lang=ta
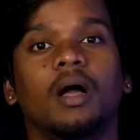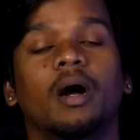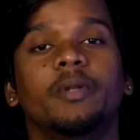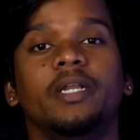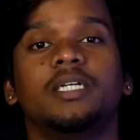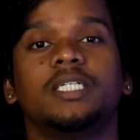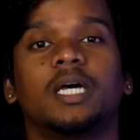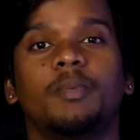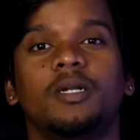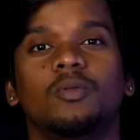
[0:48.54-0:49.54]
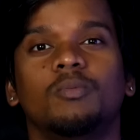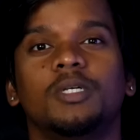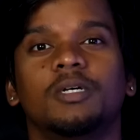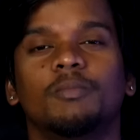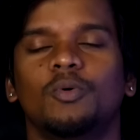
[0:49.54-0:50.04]
அப்படி நீங்கள் ஷேர் பண்ணது உண்மை
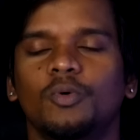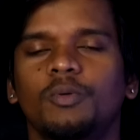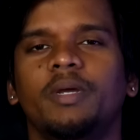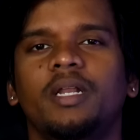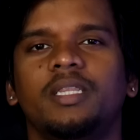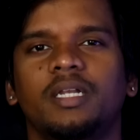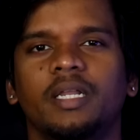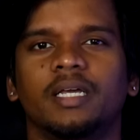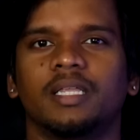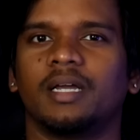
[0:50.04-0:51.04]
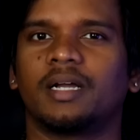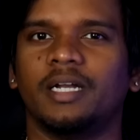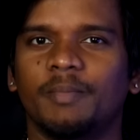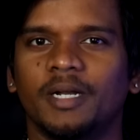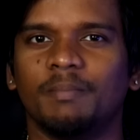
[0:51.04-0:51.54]
சம்பவம் உண்மையில தில்லிங்க அதை நான்
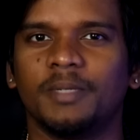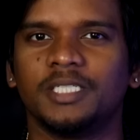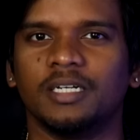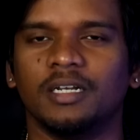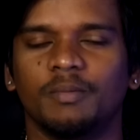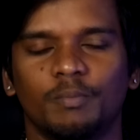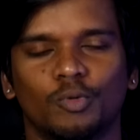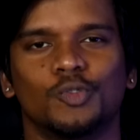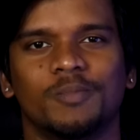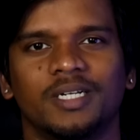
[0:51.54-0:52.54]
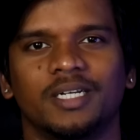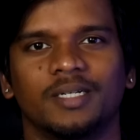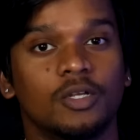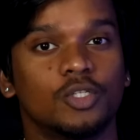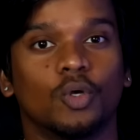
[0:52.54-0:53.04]
கண்டிப்பாக நம்ம சேனலில் போஸ்ட் பண்ணுறேன்
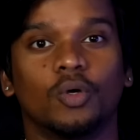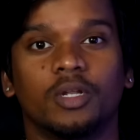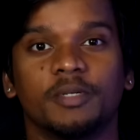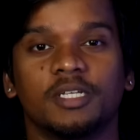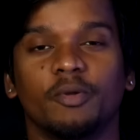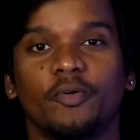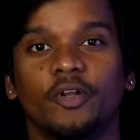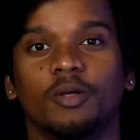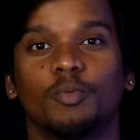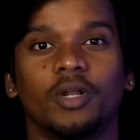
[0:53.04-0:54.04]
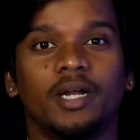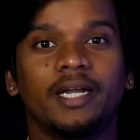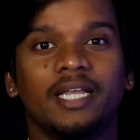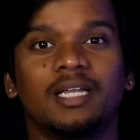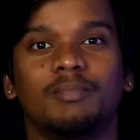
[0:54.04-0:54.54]
ஸோ அவரை பேசாமல் வீடியோவில் போகலாம்
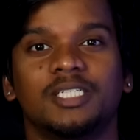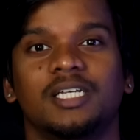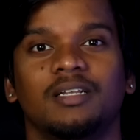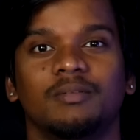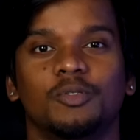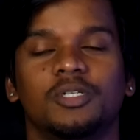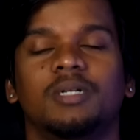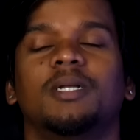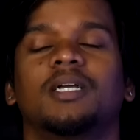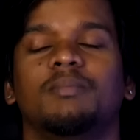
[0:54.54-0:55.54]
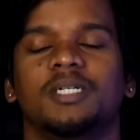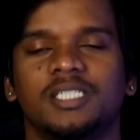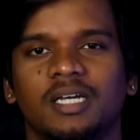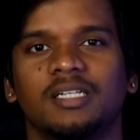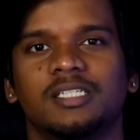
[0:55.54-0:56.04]
நீங்கள் நம்ம சேனல் புதுசுனா மறக்காமல்
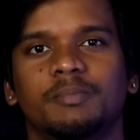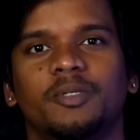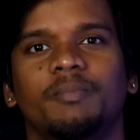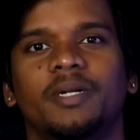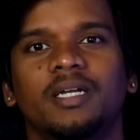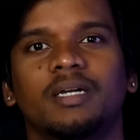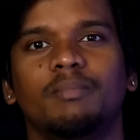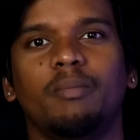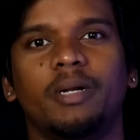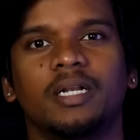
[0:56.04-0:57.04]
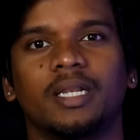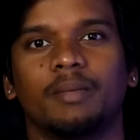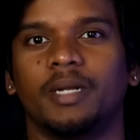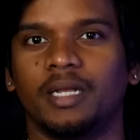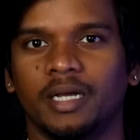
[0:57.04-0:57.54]
சேனல் சப்ஸ்கிரைப் பண்ணுங்கள் பெல் பட்டன்
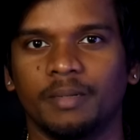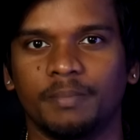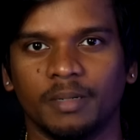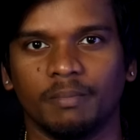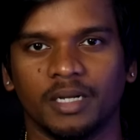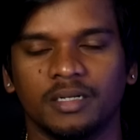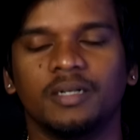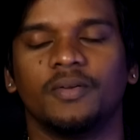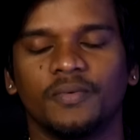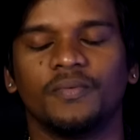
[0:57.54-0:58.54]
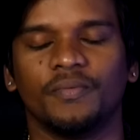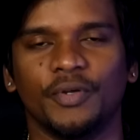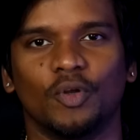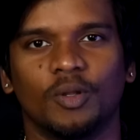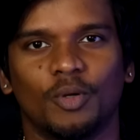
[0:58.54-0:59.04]
கிளிக் பண்ணுங்கள் இப்போ நம்ம வீடியோவில்